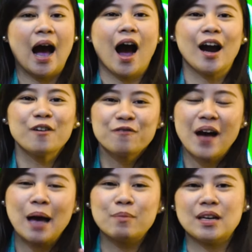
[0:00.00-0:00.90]
Our
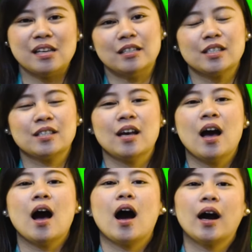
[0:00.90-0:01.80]
families
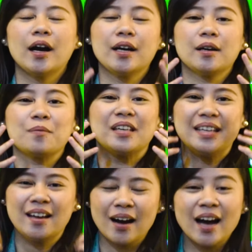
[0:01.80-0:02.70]
are
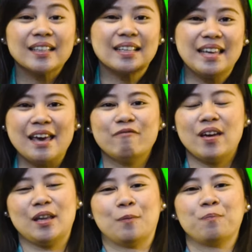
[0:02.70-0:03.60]

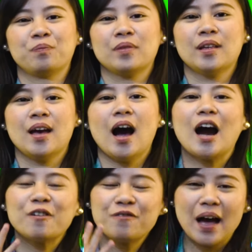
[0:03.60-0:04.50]
God-given.
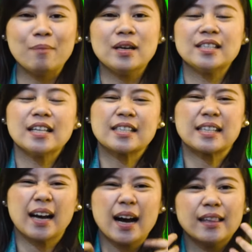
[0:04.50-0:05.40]
Our families, it's
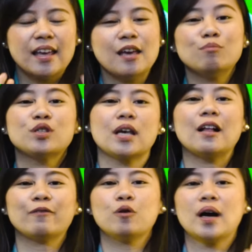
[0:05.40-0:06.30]
God
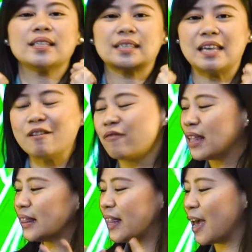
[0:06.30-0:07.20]
Himself who has
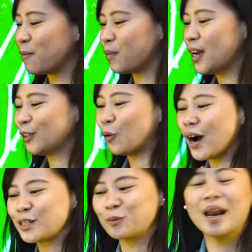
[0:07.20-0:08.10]
given them to us.